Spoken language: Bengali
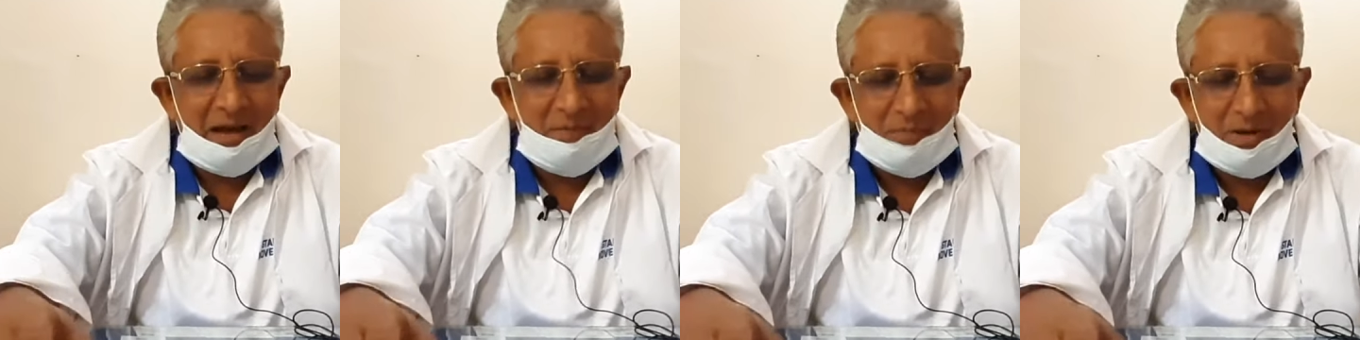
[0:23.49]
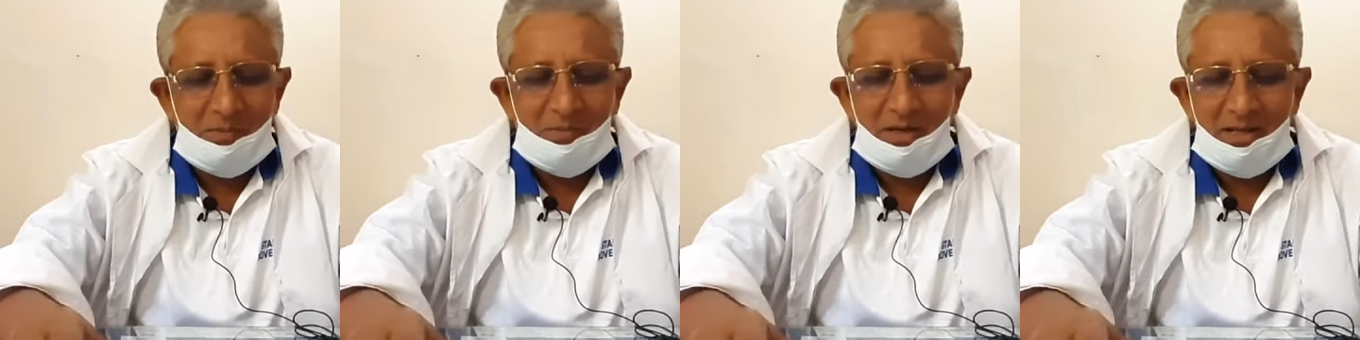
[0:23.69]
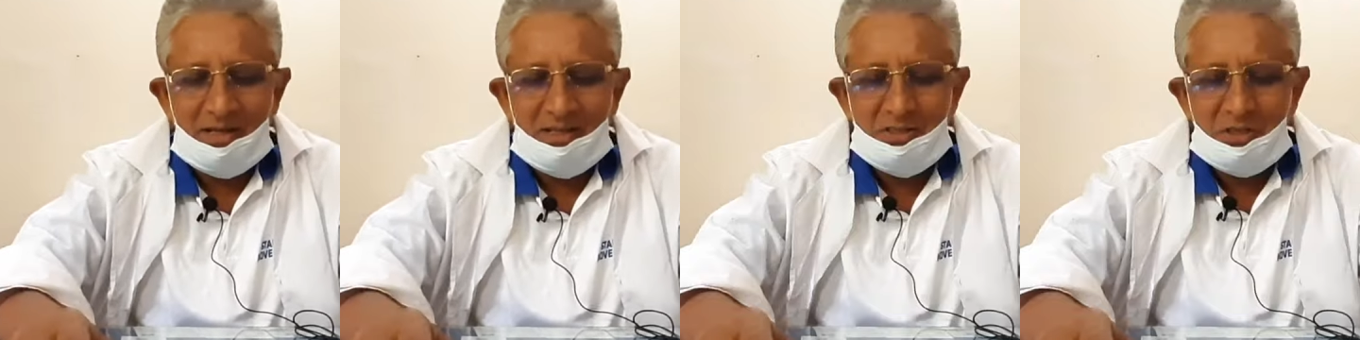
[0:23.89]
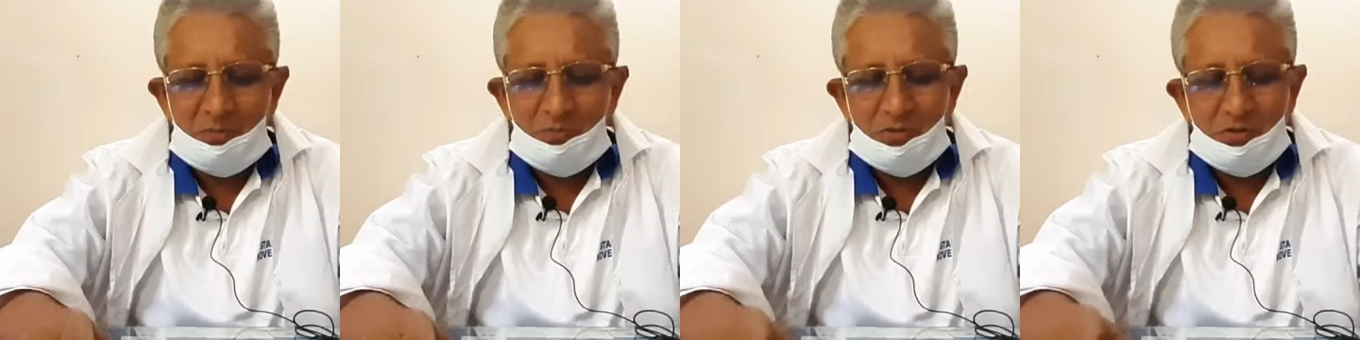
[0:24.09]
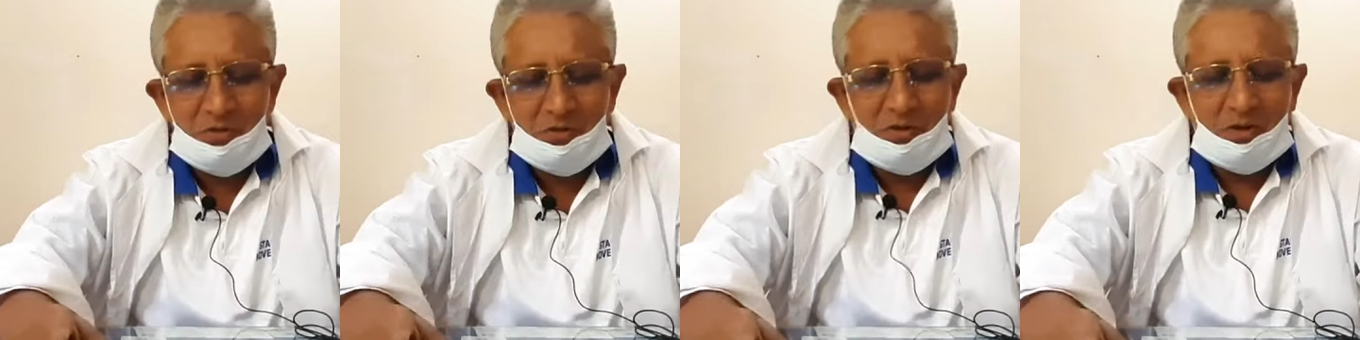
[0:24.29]
আমরা বলি
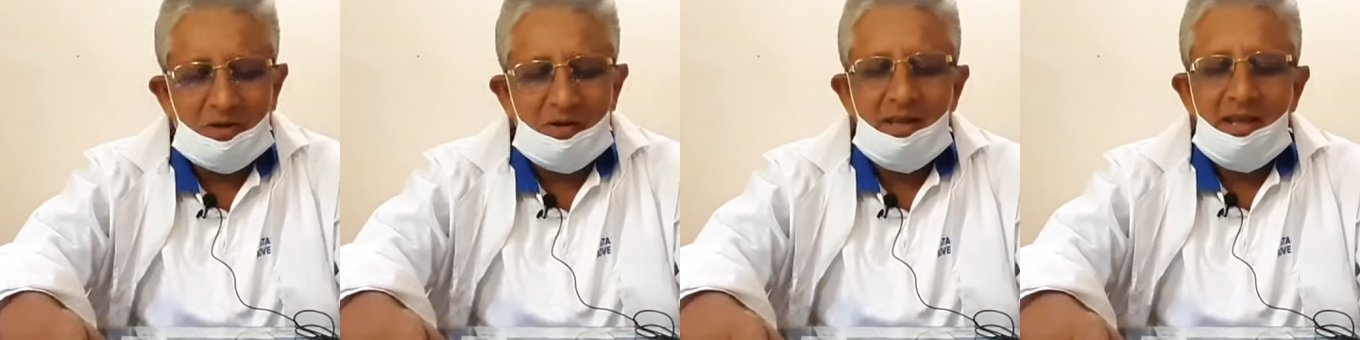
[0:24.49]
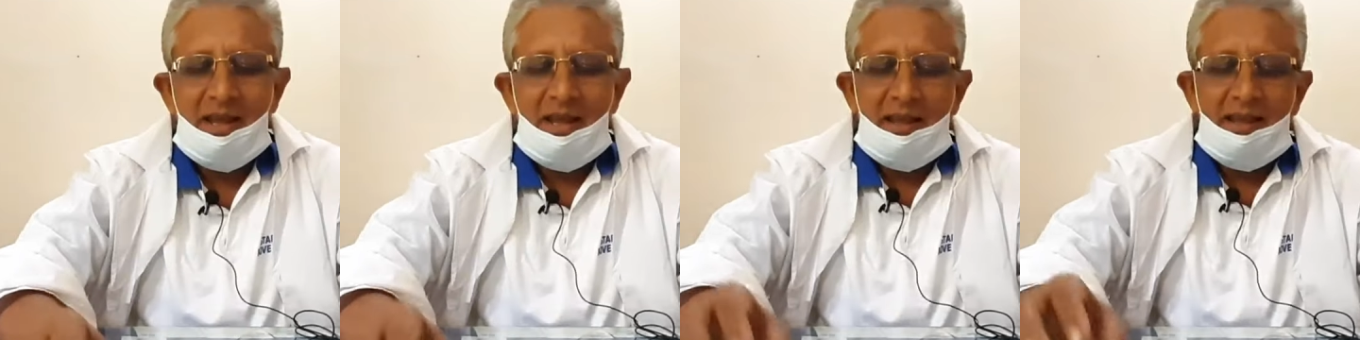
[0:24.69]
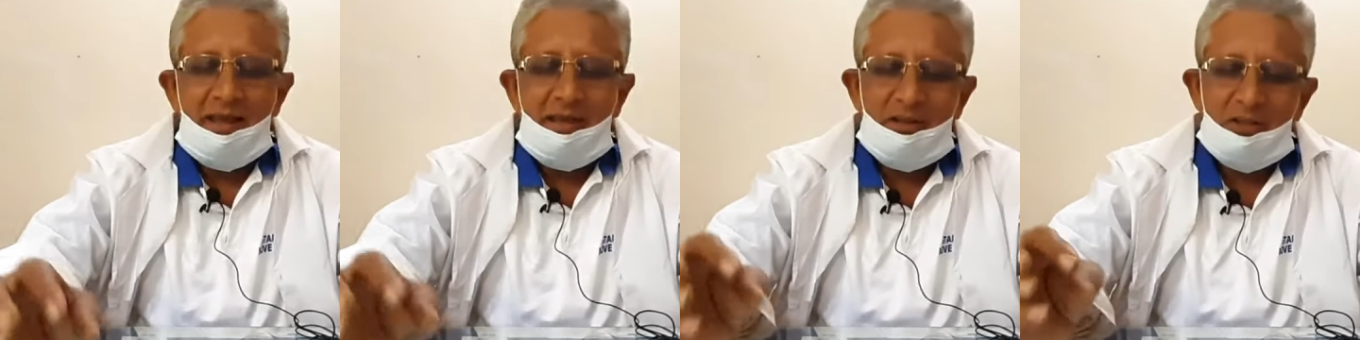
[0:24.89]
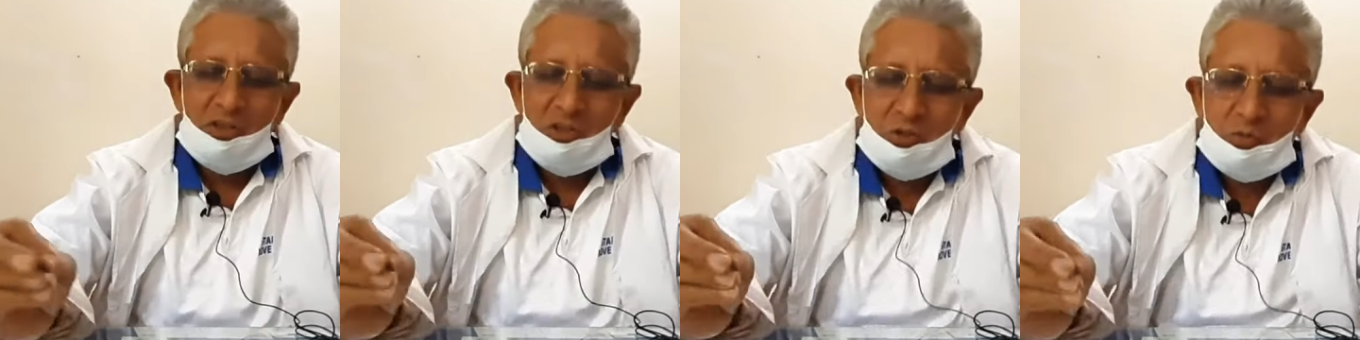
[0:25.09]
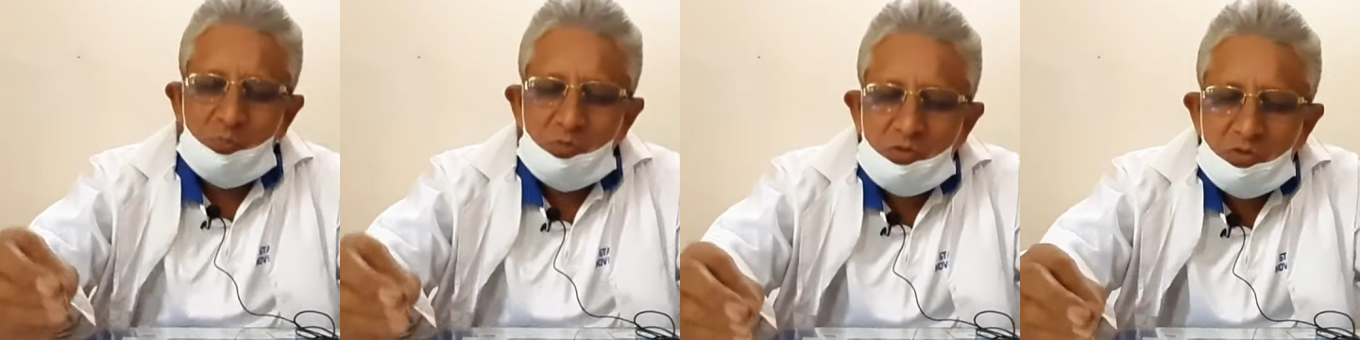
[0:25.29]
হৃষ্টপুষ্টকরণ এই
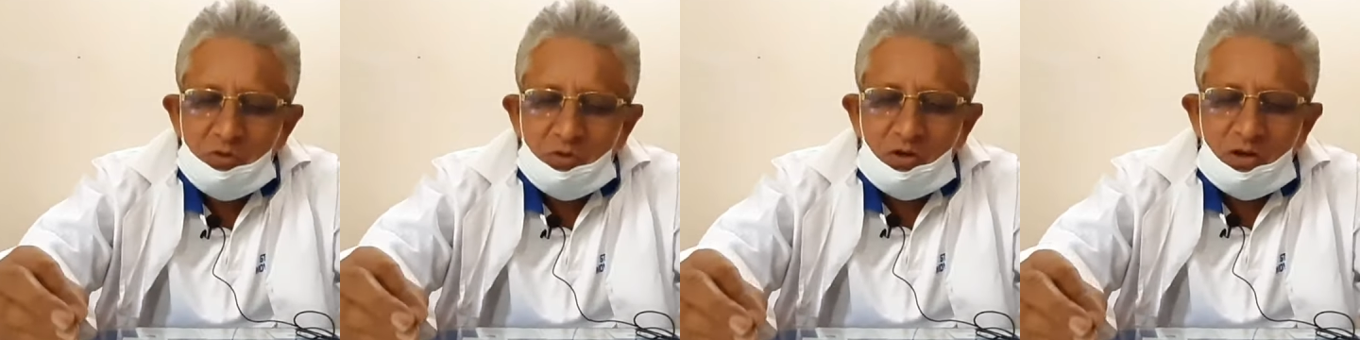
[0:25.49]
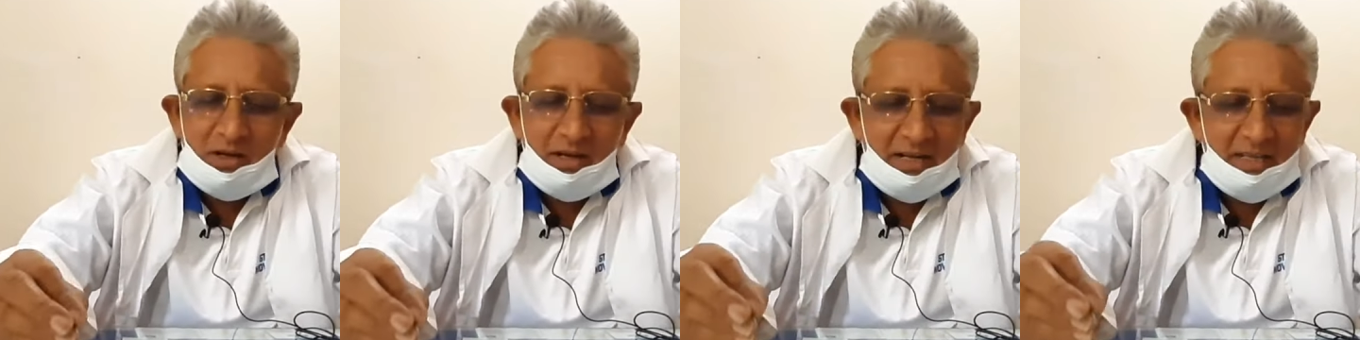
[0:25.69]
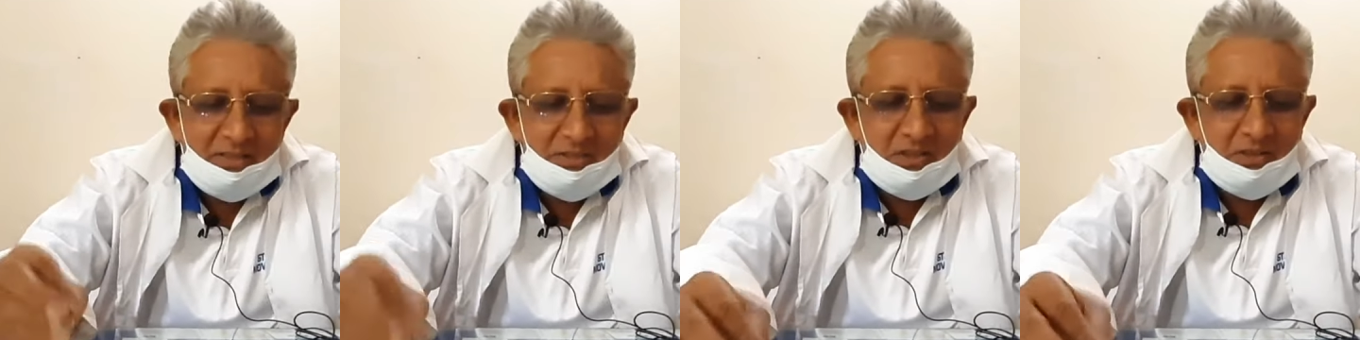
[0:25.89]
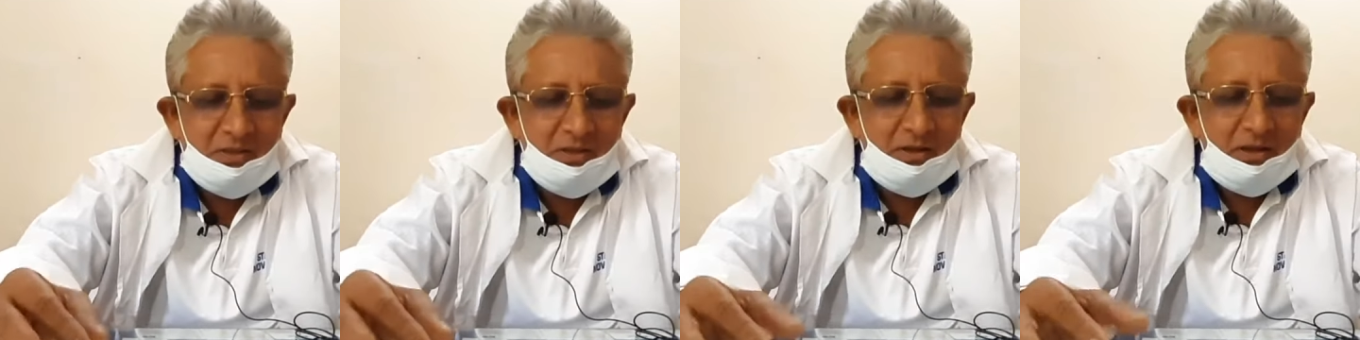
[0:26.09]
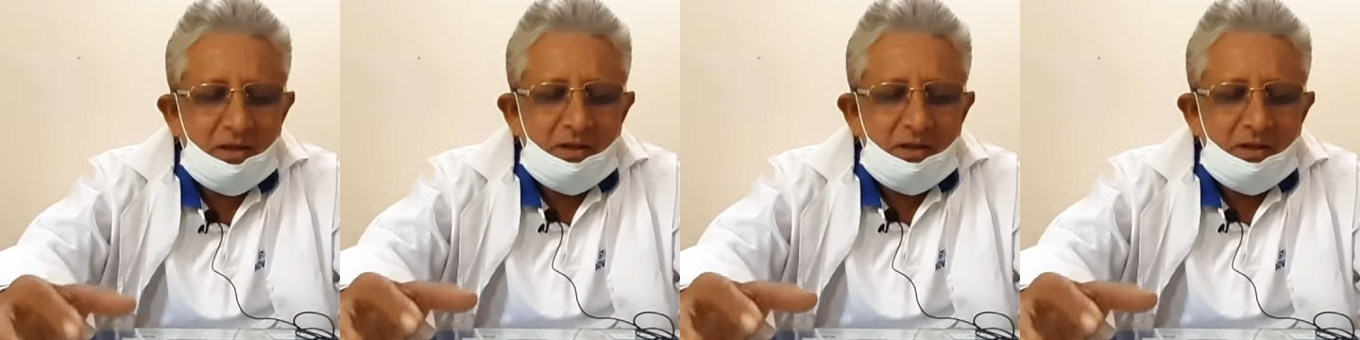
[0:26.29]
হৃষ্টপুষ্টকরণের জন্য